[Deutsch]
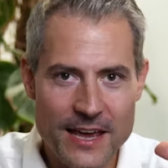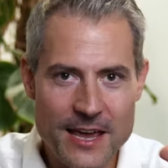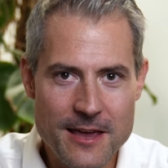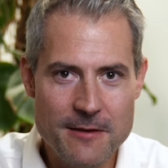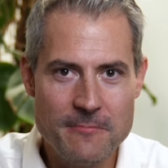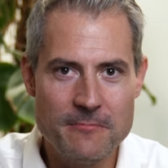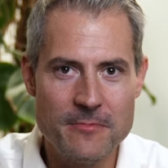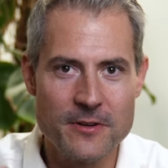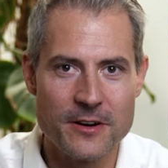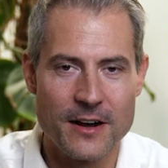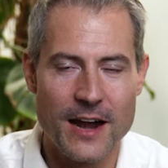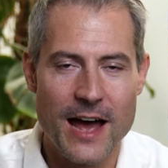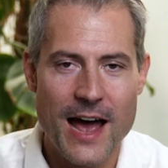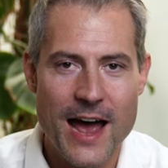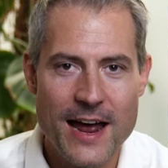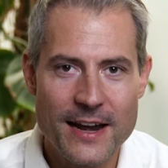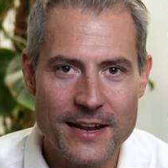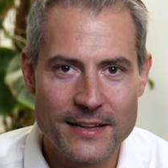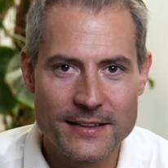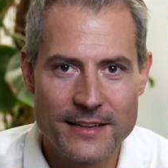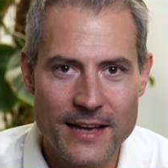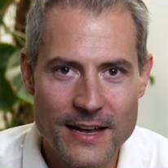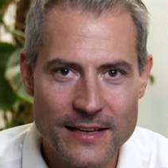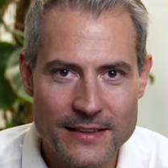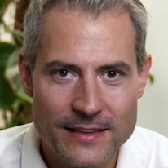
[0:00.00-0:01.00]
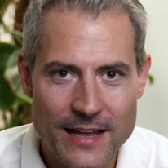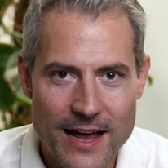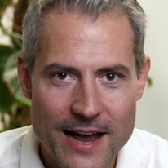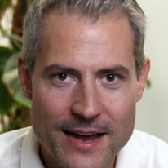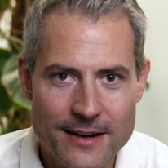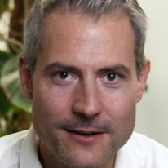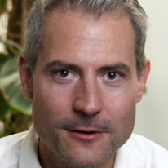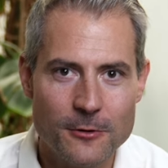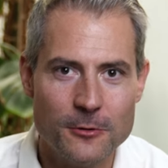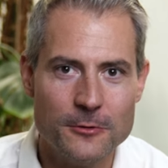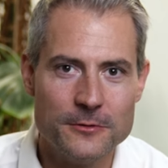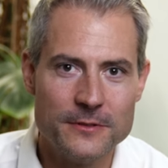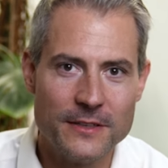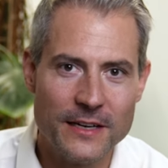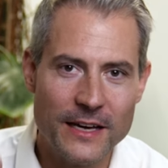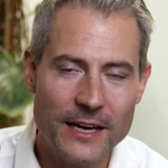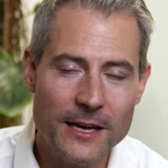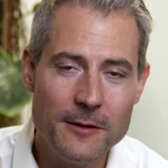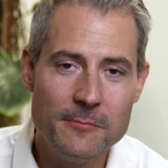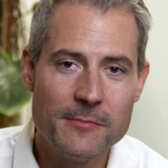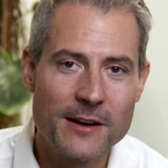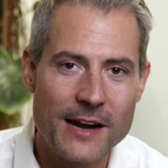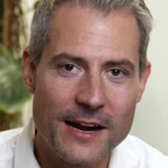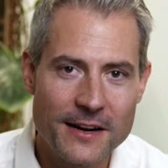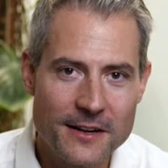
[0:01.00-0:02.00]
immer eine Deadline und
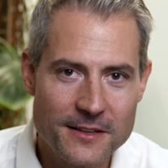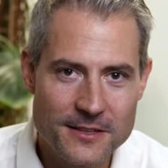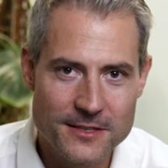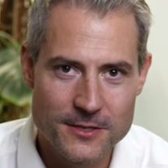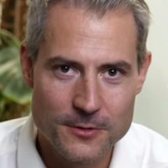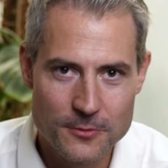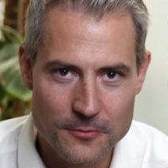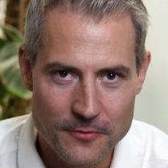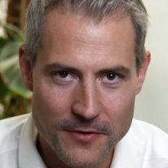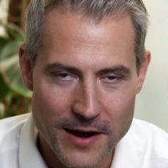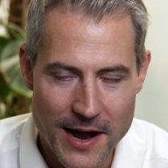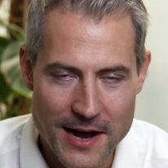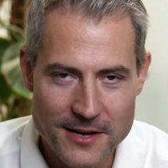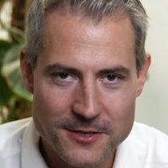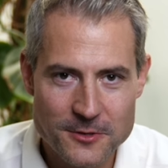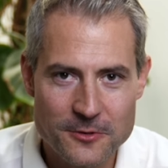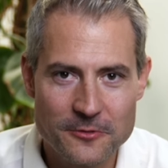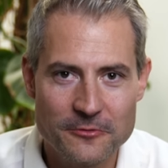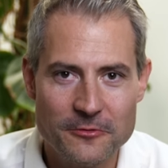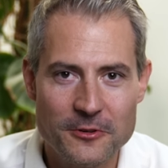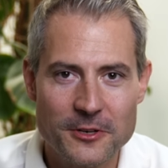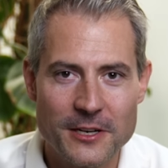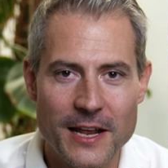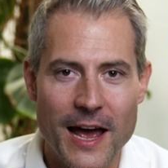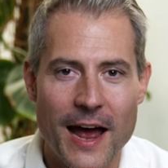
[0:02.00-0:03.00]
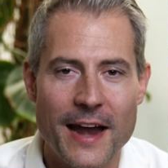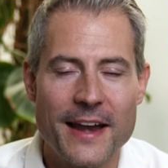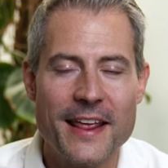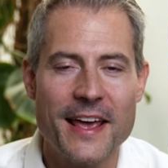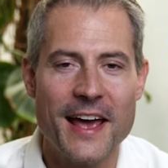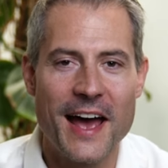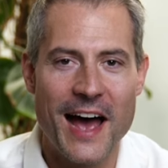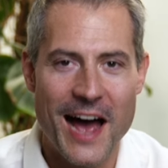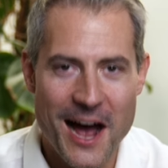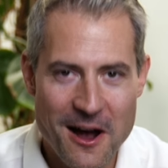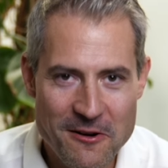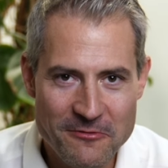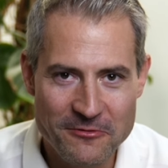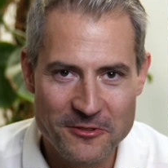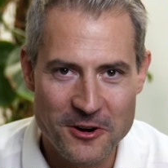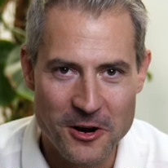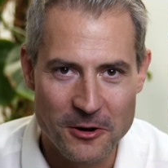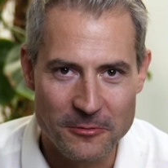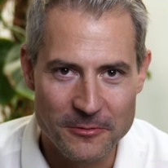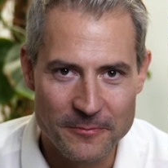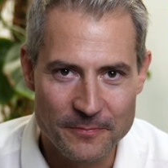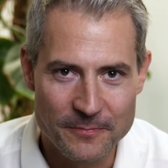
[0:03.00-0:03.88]
immer eine Zuweisung für deine Aufgaben.